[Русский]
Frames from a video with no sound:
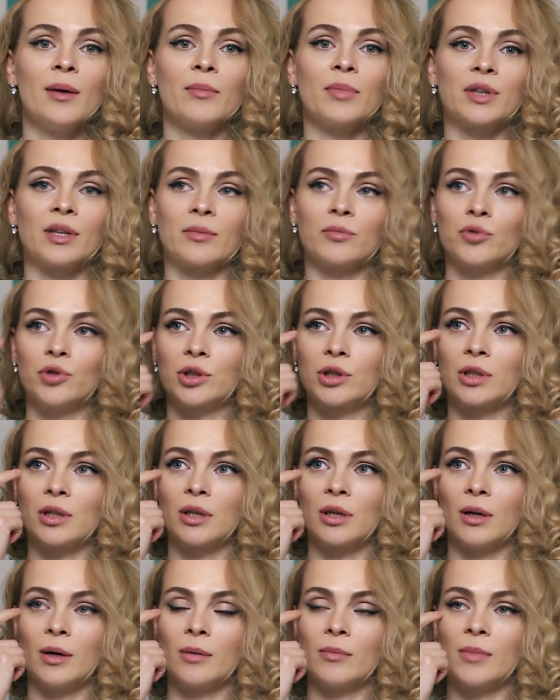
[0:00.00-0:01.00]
потому
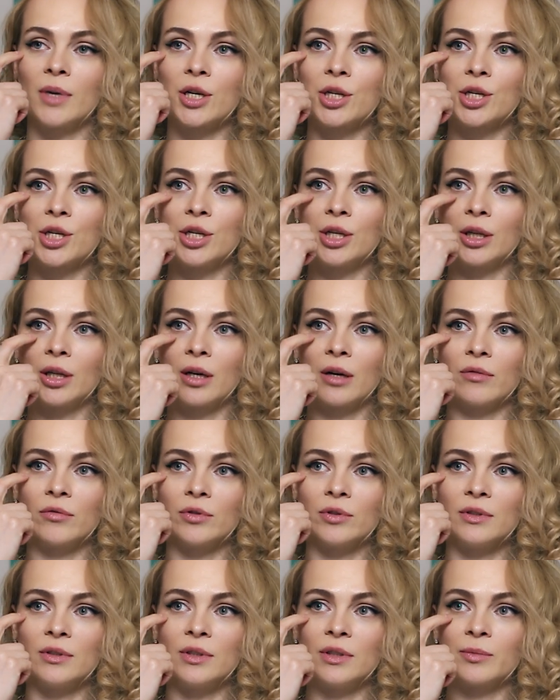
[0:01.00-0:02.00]
что морщинка
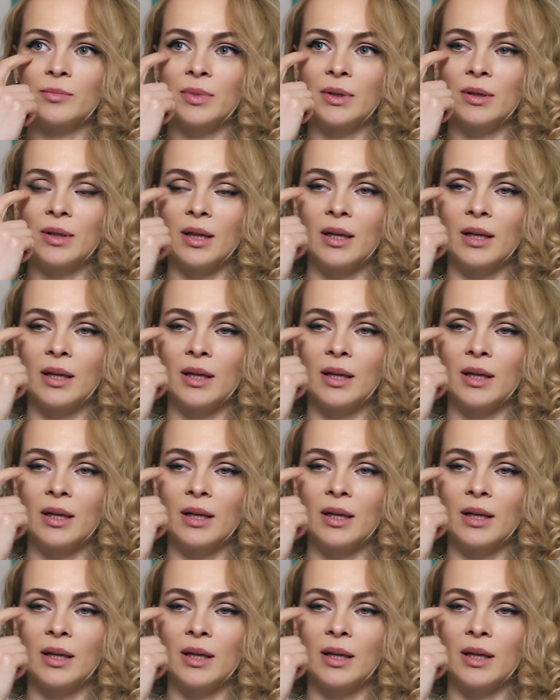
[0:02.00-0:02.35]
вот здесь под